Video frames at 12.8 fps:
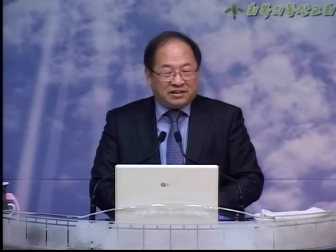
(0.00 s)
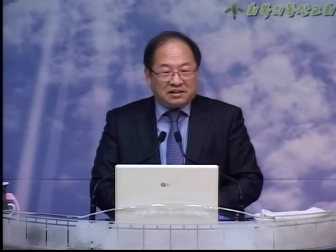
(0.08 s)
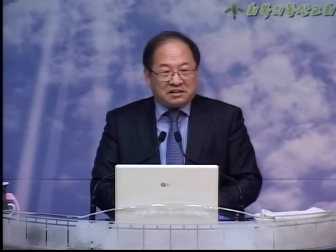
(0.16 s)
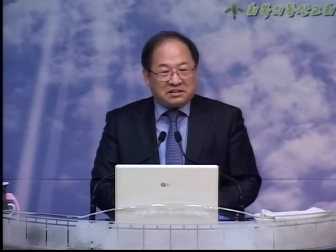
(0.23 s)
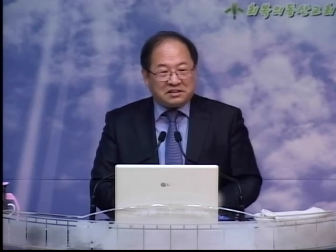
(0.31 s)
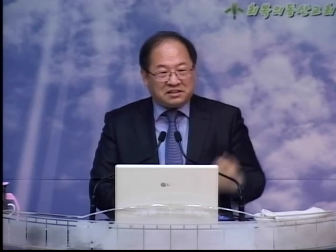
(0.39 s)

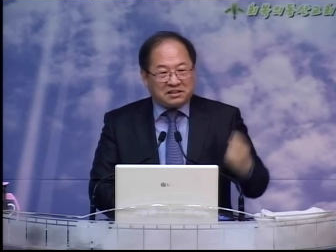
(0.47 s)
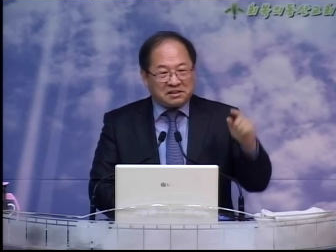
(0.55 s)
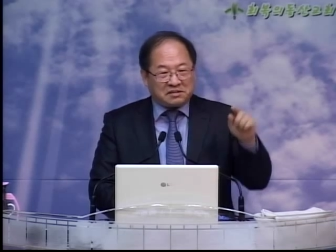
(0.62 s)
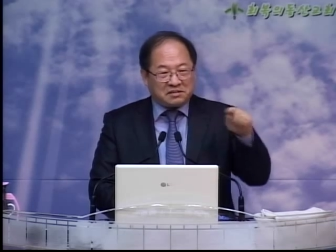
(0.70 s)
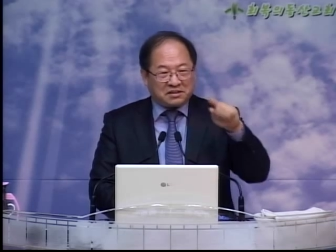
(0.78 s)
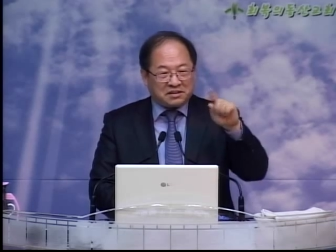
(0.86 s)
그래서 이제
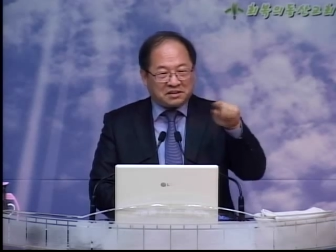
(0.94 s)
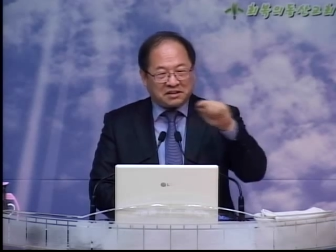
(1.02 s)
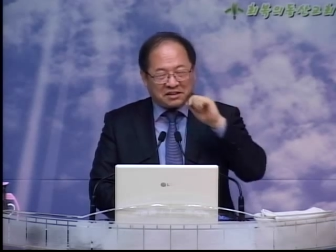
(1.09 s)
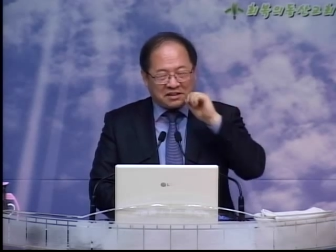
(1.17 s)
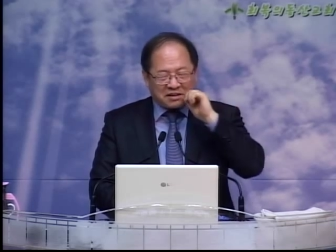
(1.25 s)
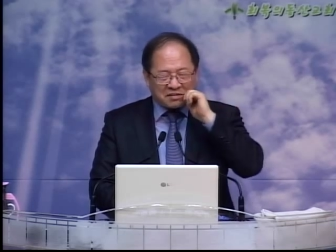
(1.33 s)
내비,
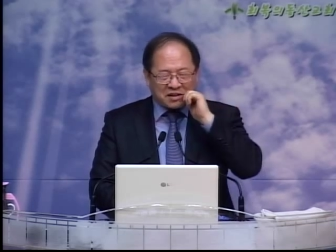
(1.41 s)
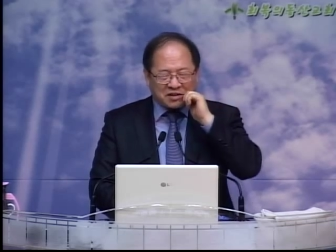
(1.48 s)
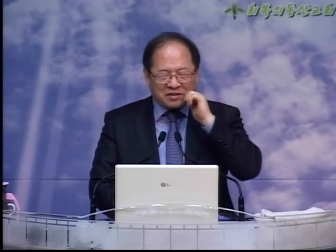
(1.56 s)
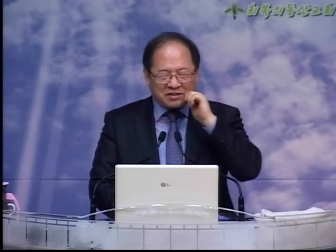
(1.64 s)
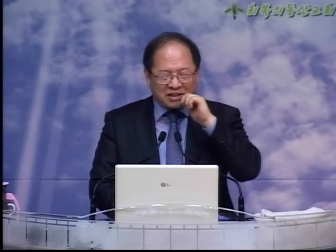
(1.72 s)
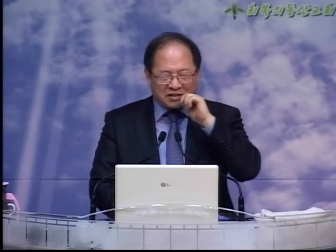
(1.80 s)
저기
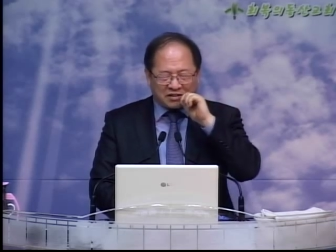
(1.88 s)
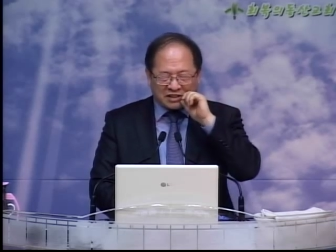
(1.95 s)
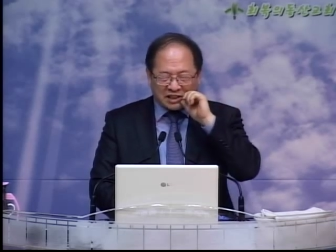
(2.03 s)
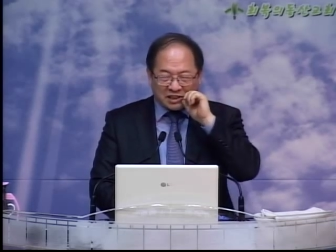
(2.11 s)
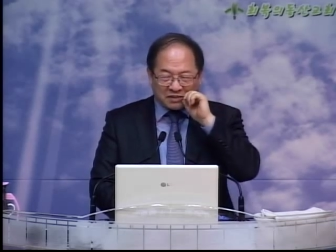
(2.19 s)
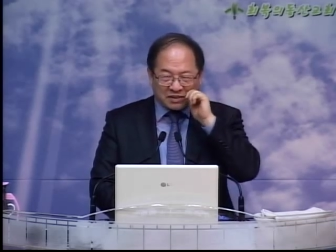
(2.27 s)
내비게이션을 따로
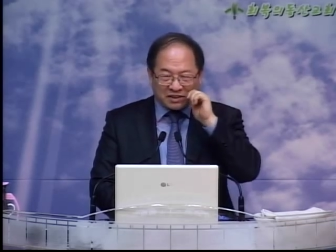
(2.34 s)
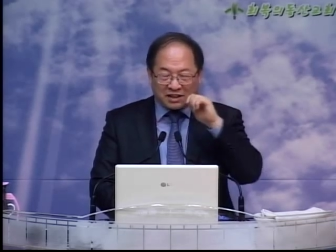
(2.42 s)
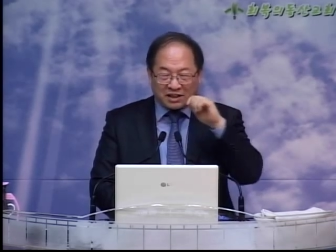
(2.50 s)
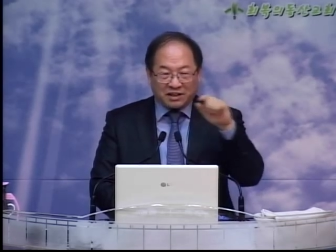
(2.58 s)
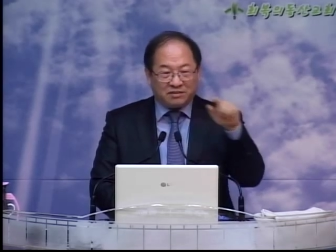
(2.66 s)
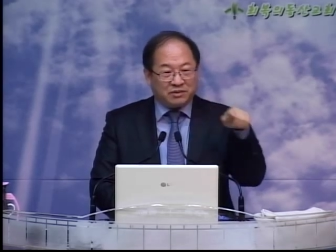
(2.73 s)

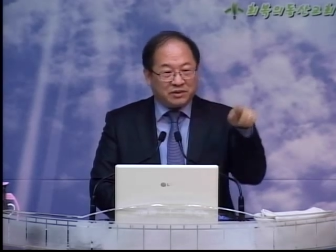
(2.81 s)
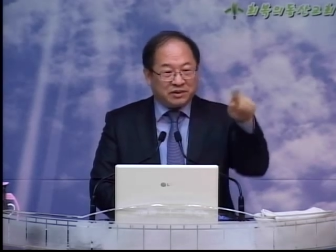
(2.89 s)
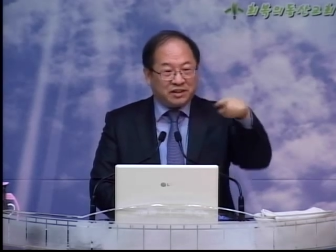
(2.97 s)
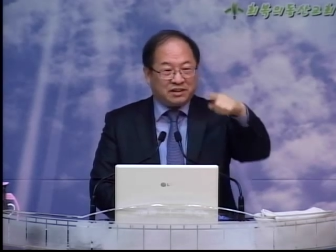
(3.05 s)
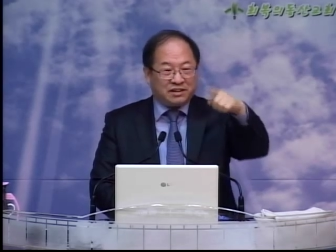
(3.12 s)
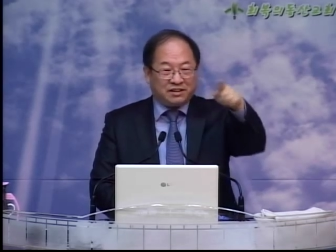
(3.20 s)
찾아보니까 뭐
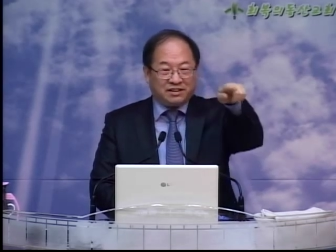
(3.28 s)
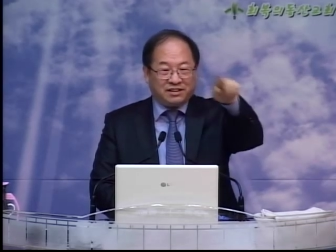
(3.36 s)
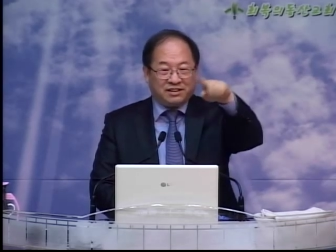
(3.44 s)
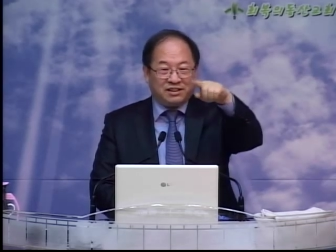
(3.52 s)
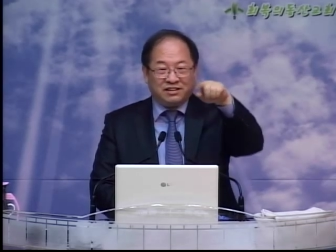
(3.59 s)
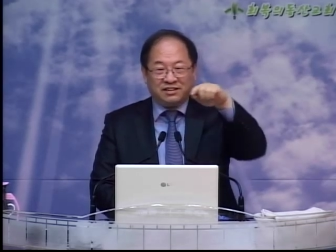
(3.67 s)
이렇게
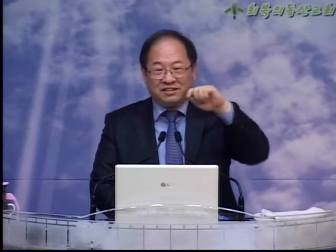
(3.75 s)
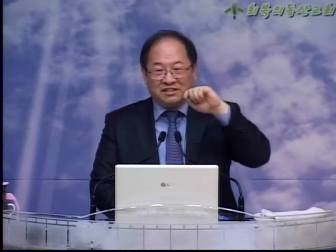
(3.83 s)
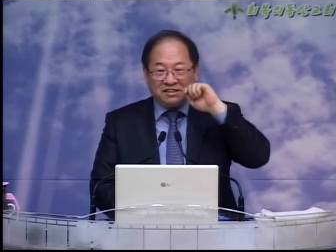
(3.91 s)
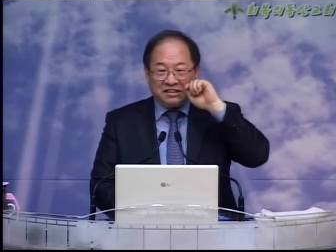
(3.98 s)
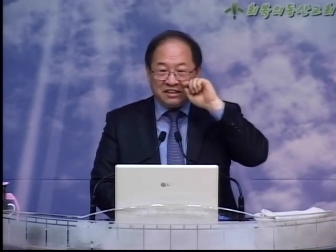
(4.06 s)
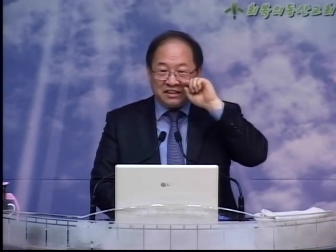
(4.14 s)
기,
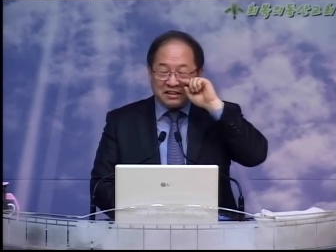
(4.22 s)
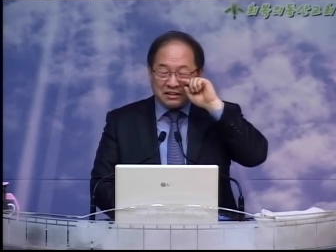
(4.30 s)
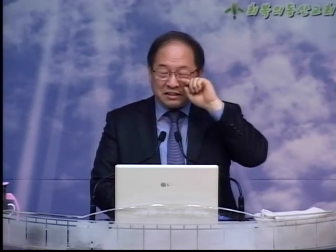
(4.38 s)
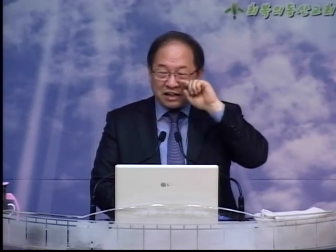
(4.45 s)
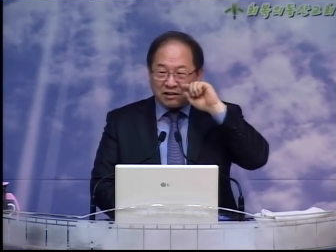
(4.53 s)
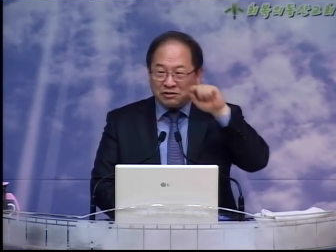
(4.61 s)

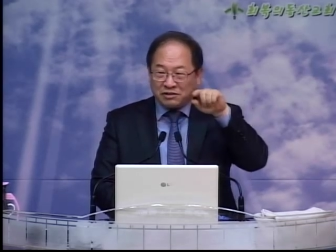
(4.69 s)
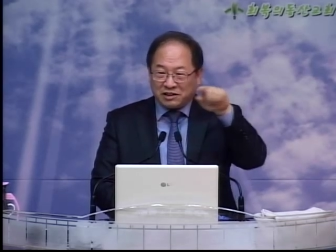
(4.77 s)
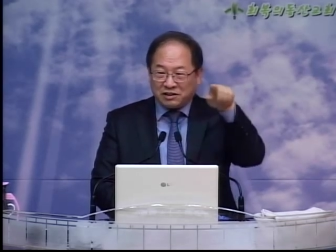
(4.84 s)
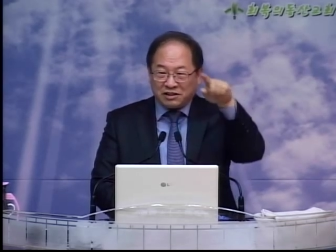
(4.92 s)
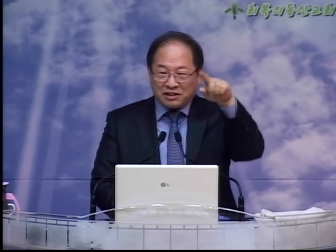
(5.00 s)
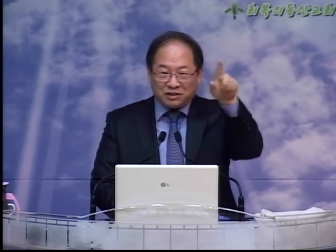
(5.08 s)
따로
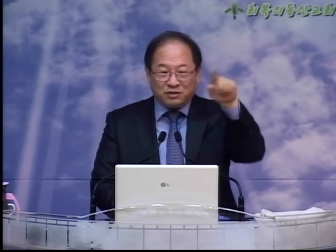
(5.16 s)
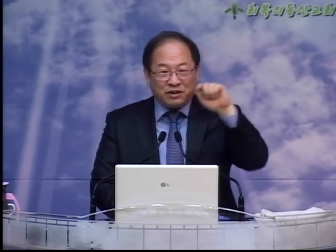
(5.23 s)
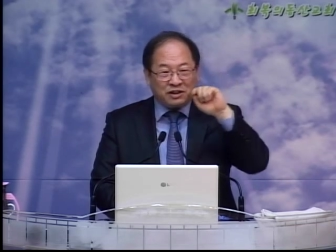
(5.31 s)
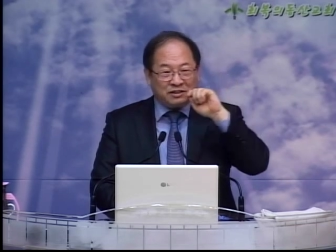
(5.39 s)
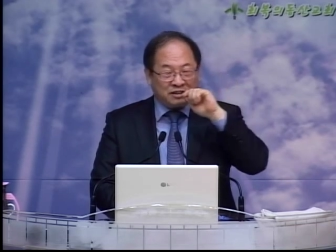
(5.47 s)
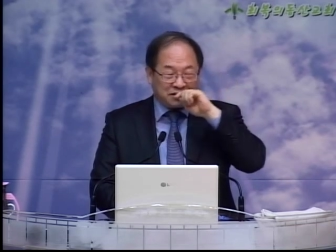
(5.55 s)
길을
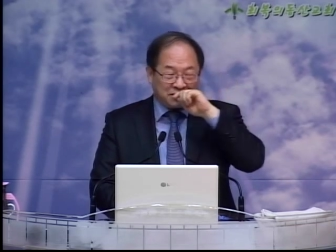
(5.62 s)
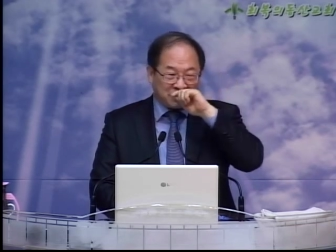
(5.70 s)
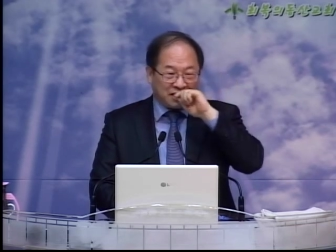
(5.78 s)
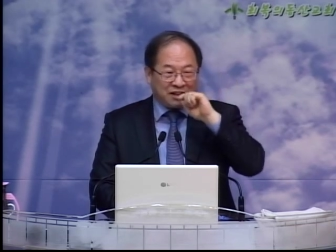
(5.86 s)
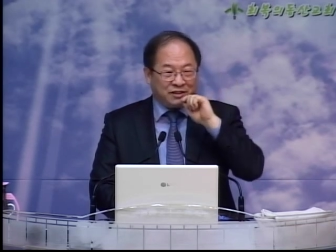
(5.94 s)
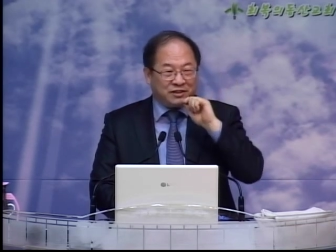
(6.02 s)

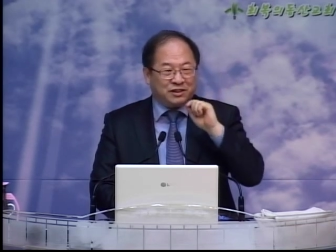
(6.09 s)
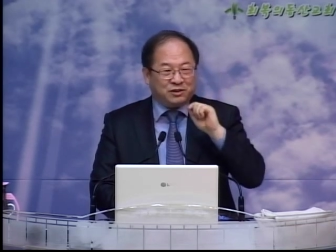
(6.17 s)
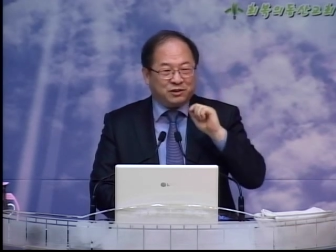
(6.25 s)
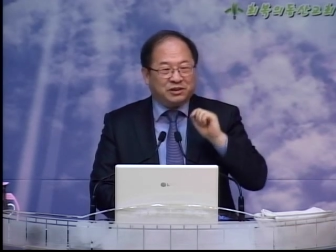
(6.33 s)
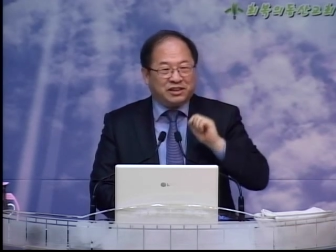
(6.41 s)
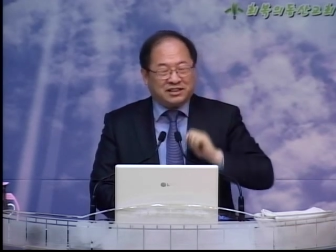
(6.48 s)
인도하더라고요. 야
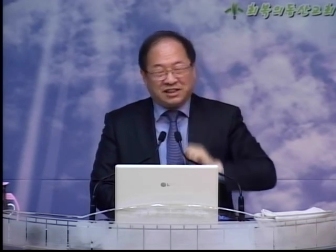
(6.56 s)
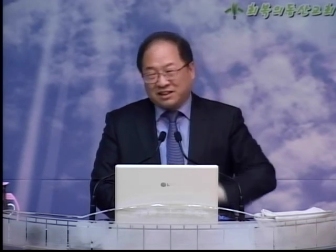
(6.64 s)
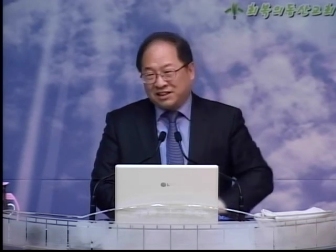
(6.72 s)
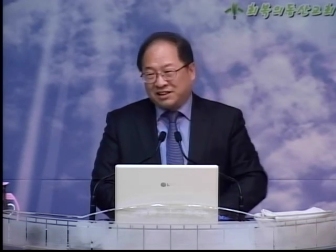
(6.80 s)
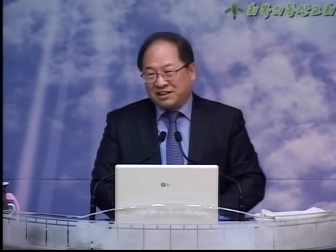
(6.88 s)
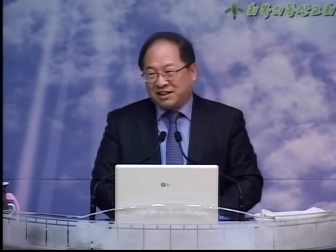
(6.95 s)
여기 좋다
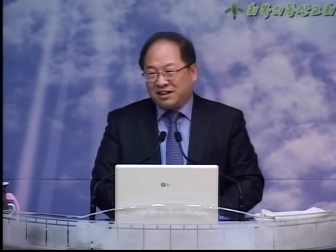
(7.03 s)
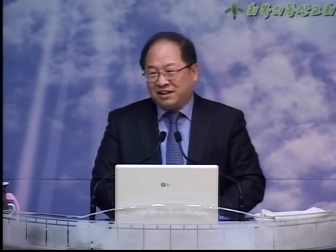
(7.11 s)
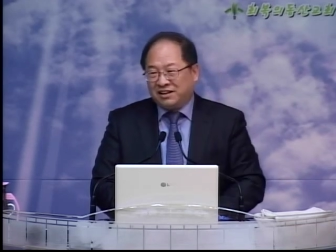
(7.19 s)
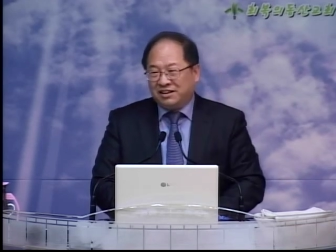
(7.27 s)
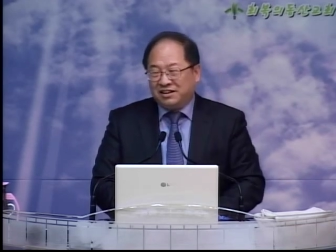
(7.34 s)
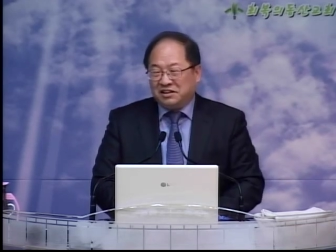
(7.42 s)

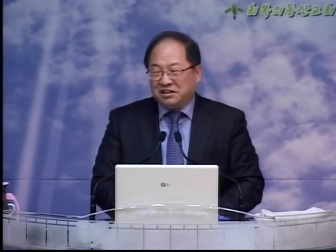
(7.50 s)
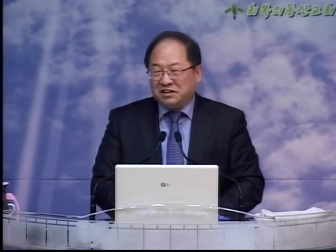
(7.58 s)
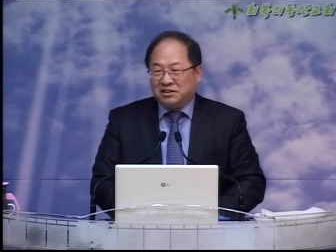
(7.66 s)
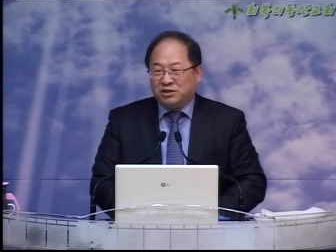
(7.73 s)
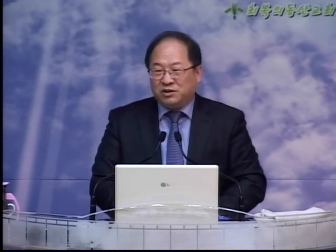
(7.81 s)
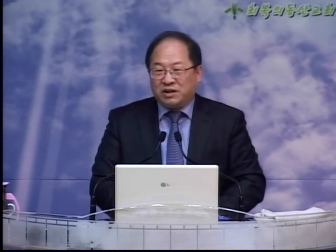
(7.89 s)
새길이다.
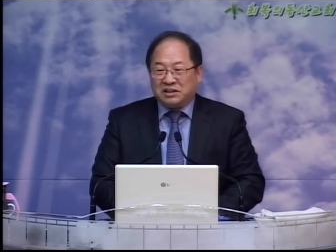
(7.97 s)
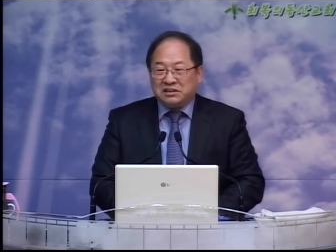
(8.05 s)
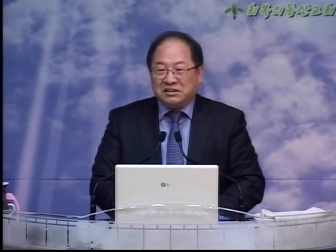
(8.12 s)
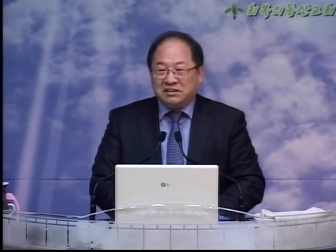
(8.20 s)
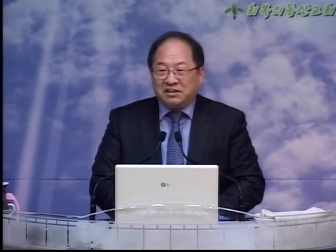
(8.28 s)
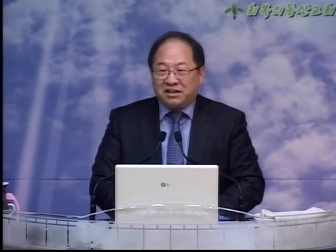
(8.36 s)
그리고
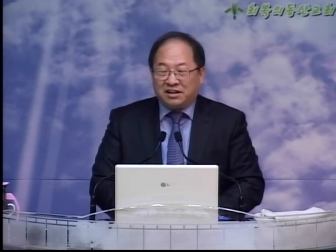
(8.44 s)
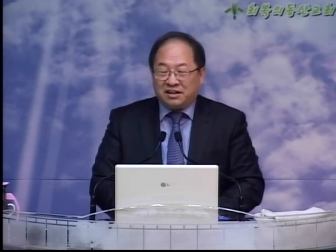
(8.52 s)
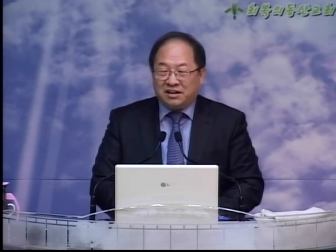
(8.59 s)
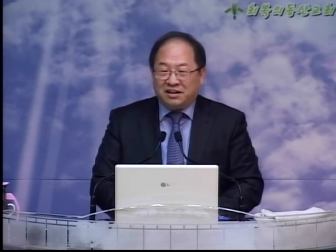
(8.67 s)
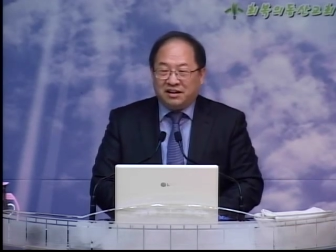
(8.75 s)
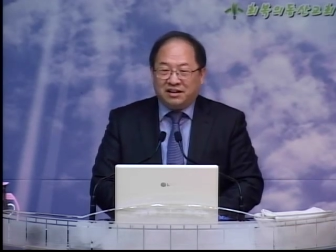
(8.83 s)

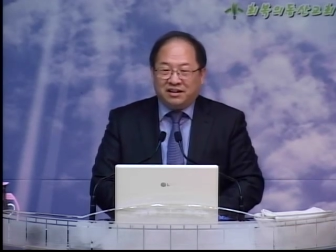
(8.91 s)
갔는데